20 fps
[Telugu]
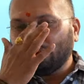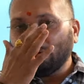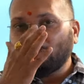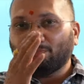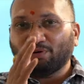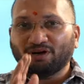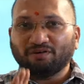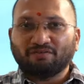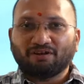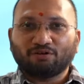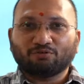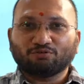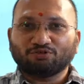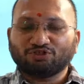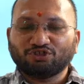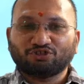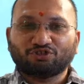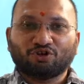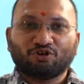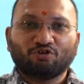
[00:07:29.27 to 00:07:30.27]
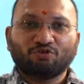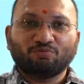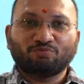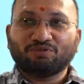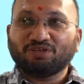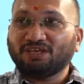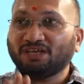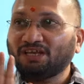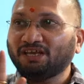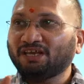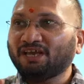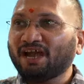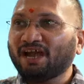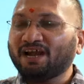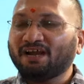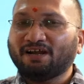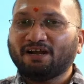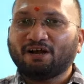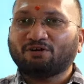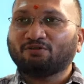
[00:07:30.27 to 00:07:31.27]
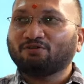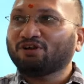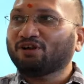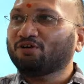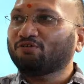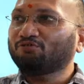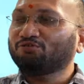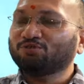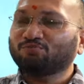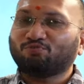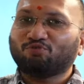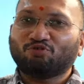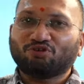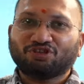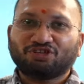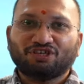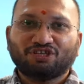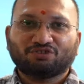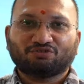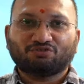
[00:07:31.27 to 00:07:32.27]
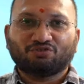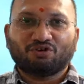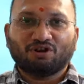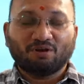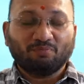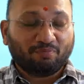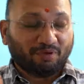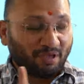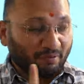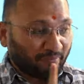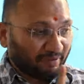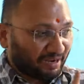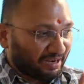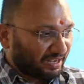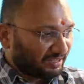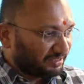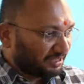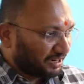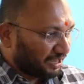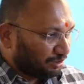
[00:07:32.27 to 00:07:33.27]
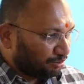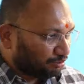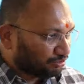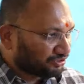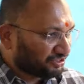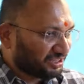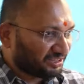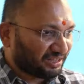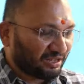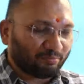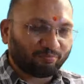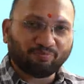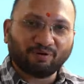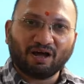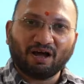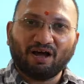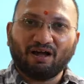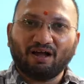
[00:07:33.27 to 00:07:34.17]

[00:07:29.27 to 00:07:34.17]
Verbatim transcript: ఇప్పటి వరకు చిత్రగుప్త్ ఈ క్యాండిడేట్ ఇక్కడ నుంచి పోటీ చేస్తున్నాడని పేపర్ కథనాలు వస్తే తప్ప